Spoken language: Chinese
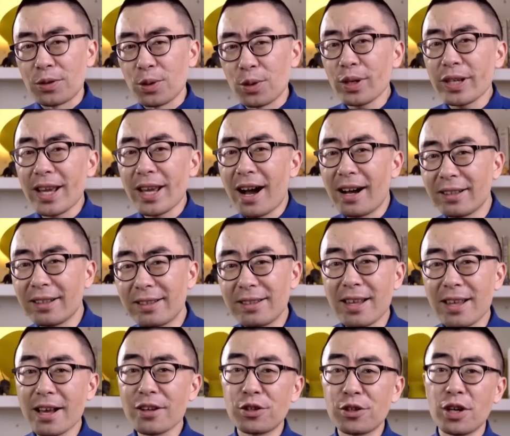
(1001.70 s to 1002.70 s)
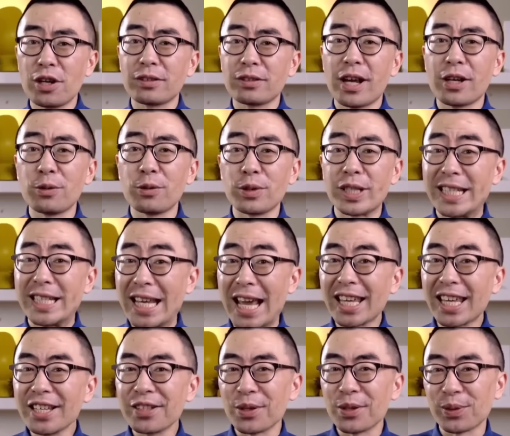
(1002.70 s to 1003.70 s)
所以啊，自然是要采用
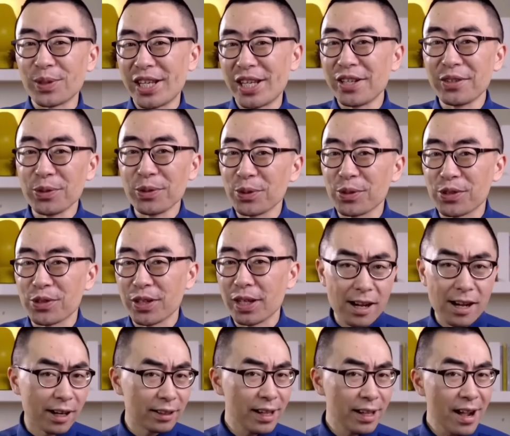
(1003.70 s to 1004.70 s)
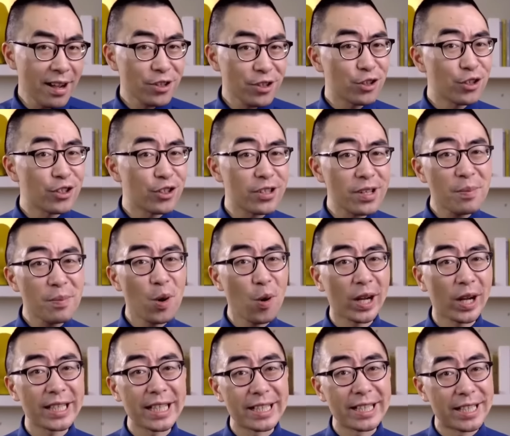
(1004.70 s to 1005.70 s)
前一种侵入式的，而它是这么
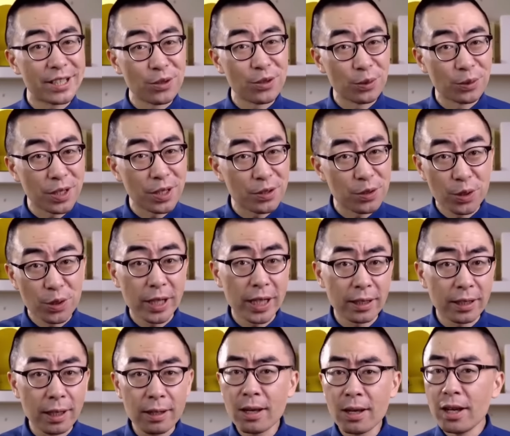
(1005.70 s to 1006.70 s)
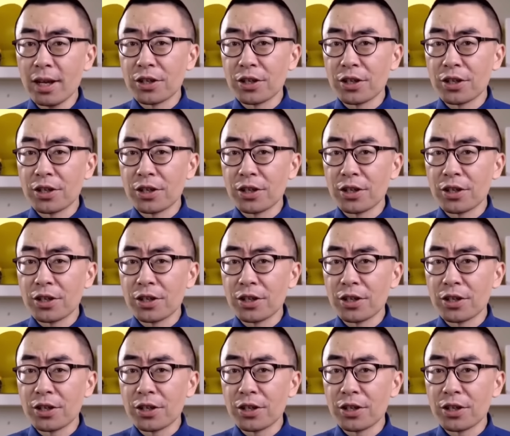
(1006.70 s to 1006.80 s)
化解其中的缺点的。